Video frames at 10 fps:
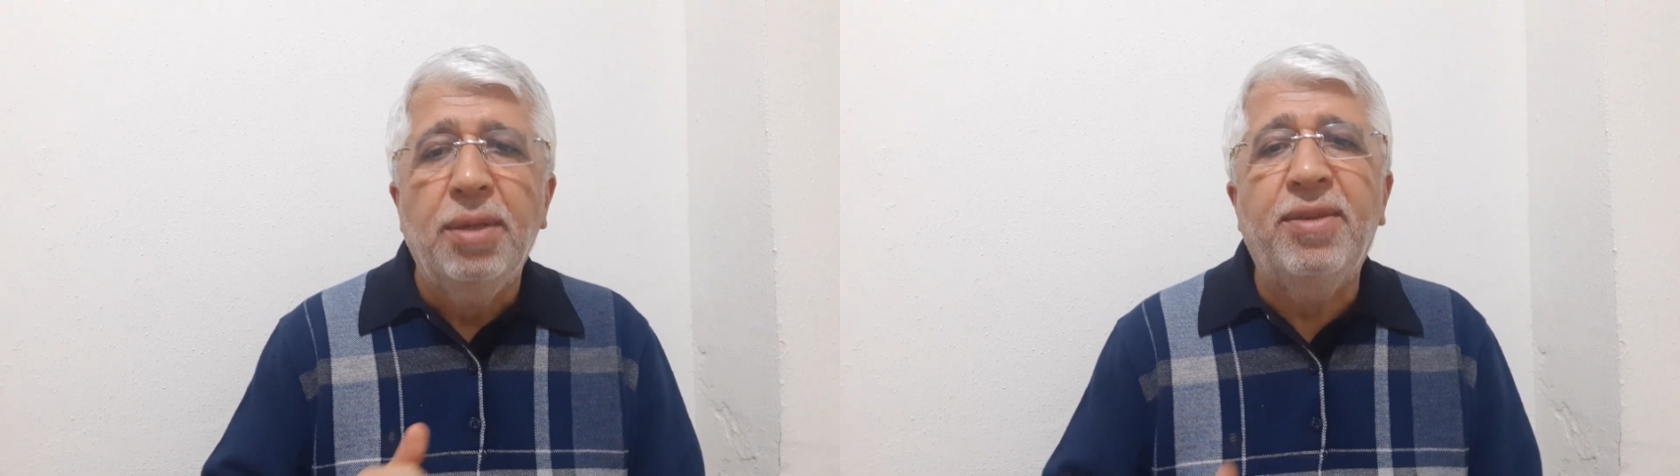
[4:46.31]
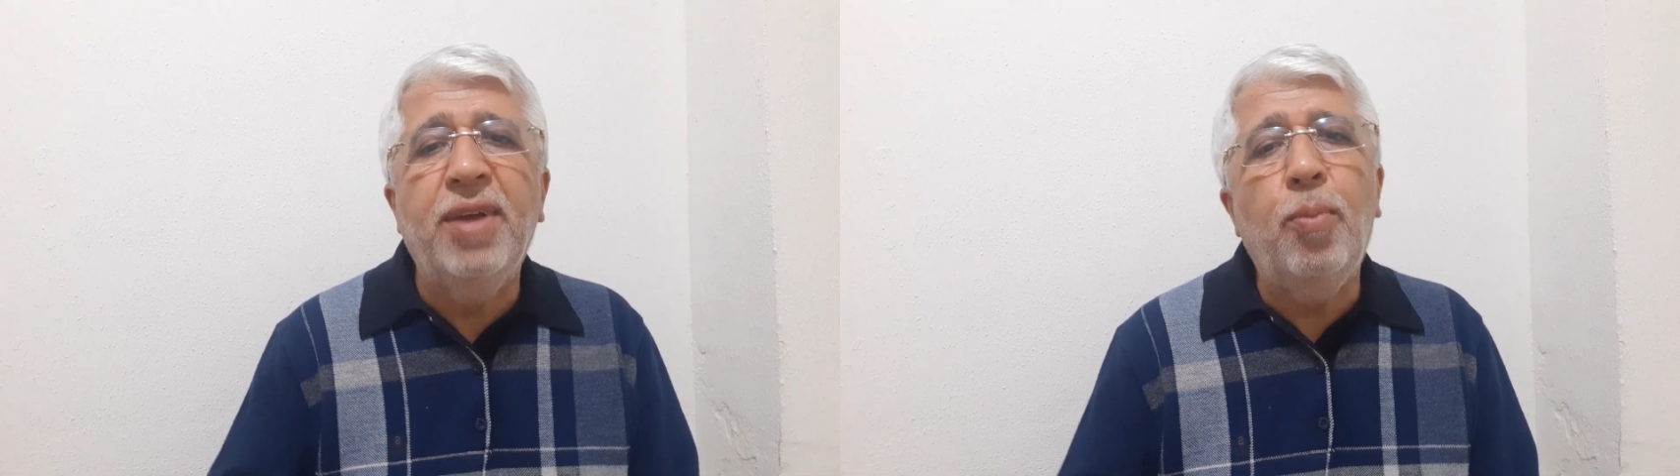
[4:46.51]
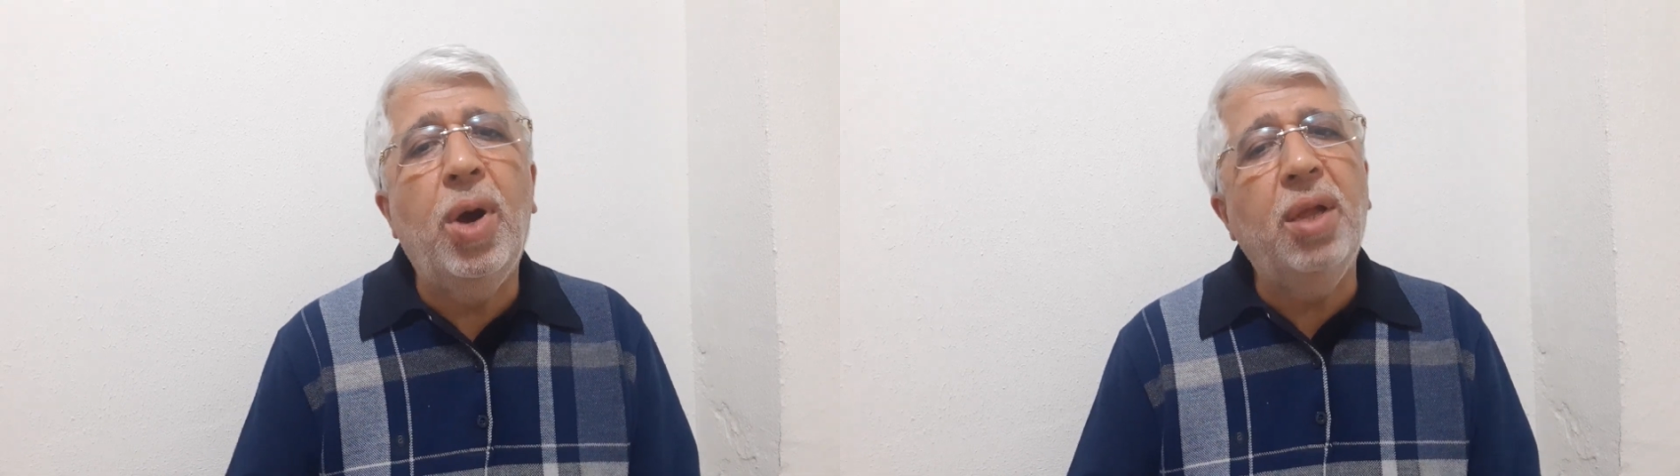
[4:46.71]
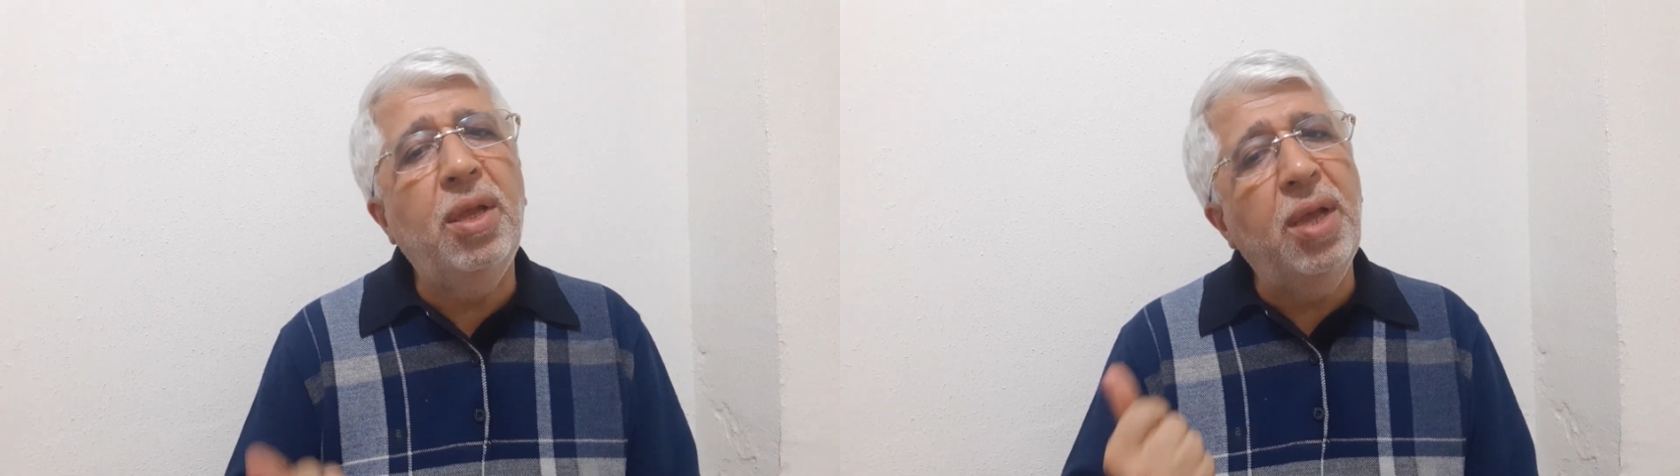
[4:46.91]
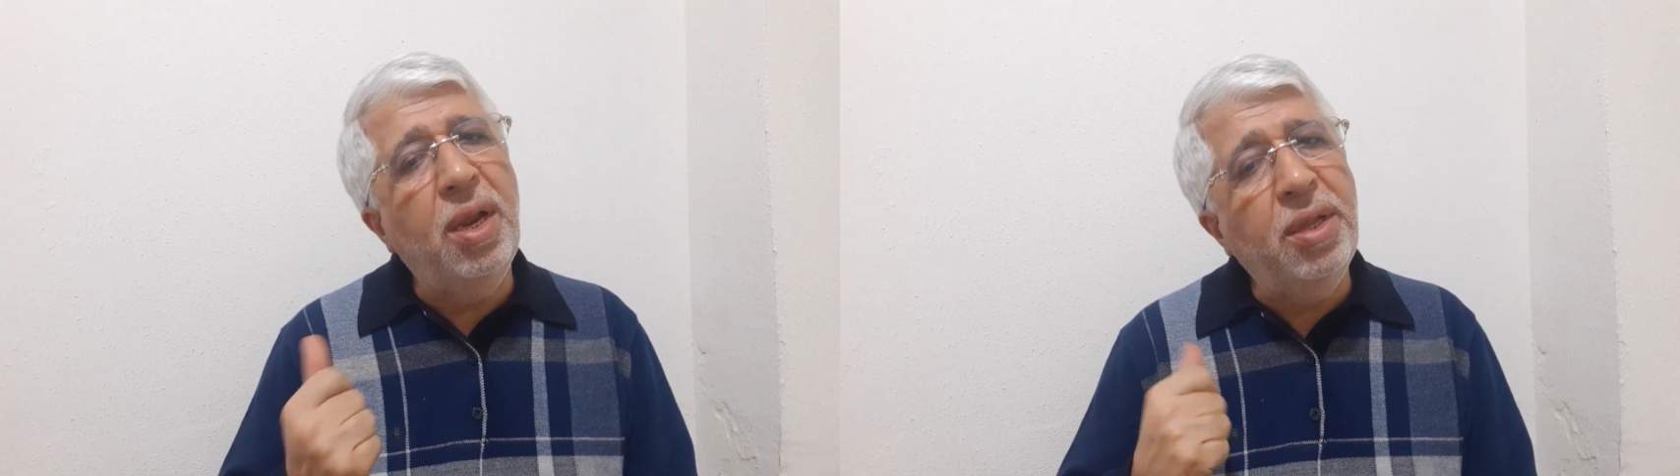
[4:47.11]

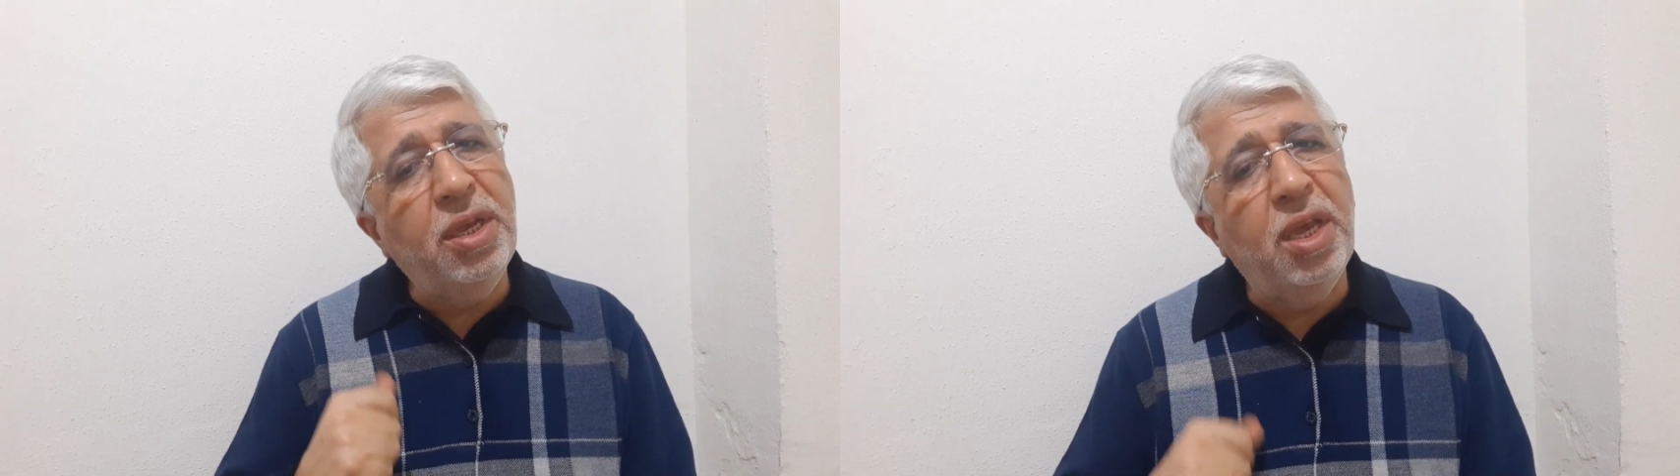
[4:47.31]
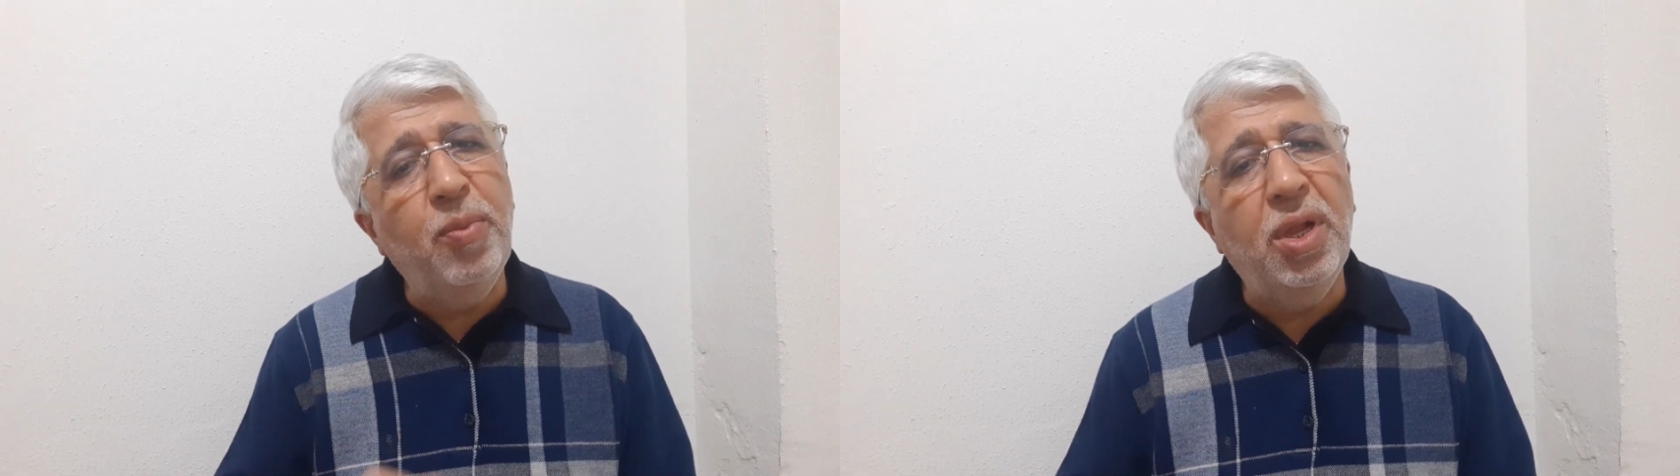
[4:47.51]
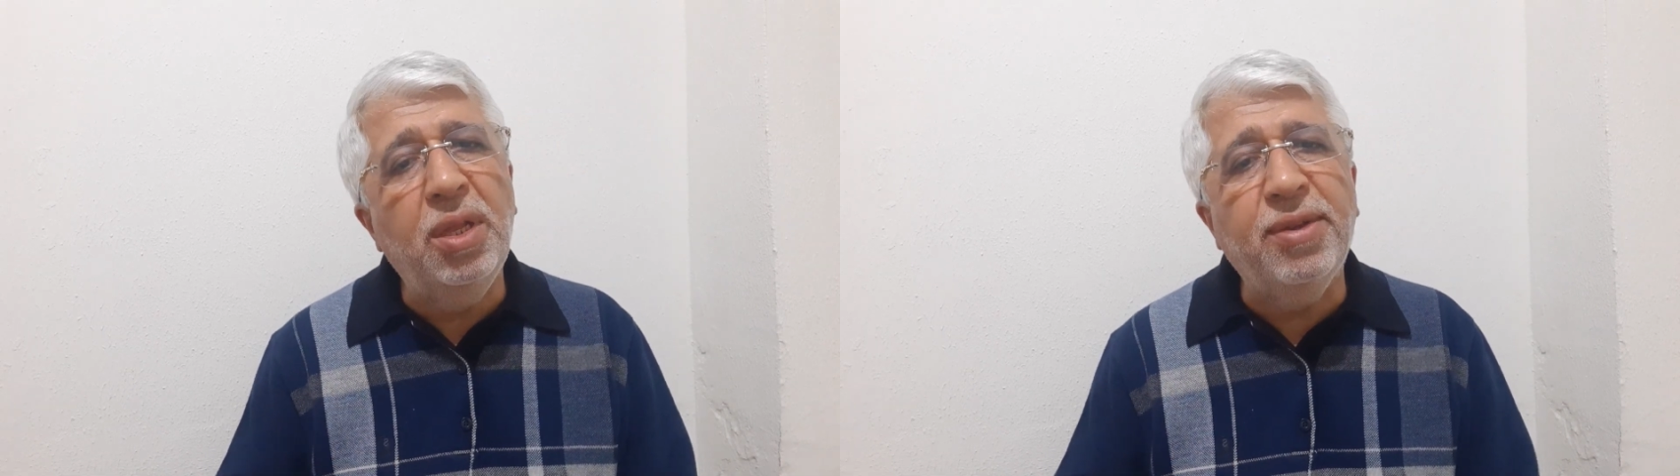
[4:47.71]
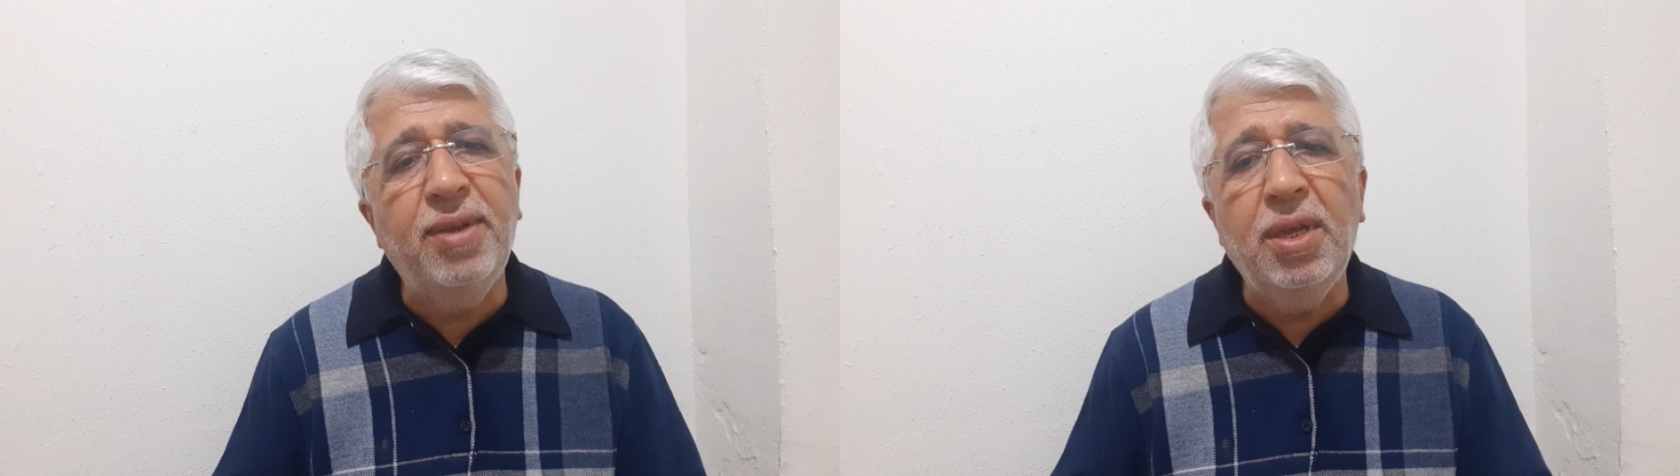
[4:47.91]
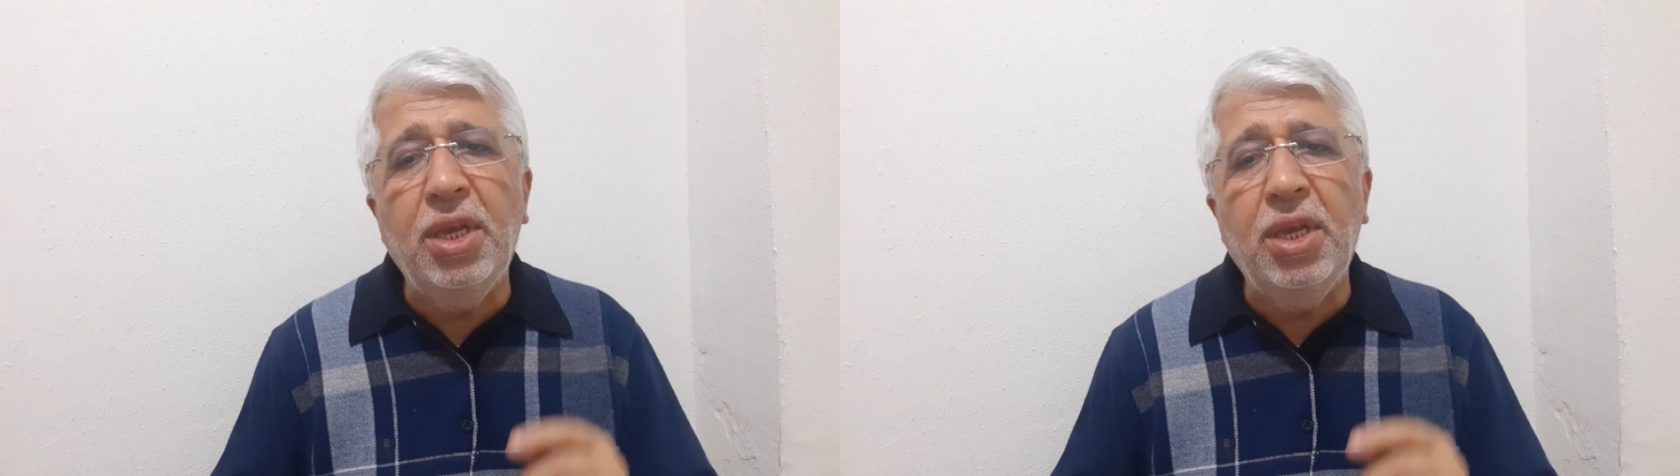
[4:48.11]
zamanı nerede kimi nasıl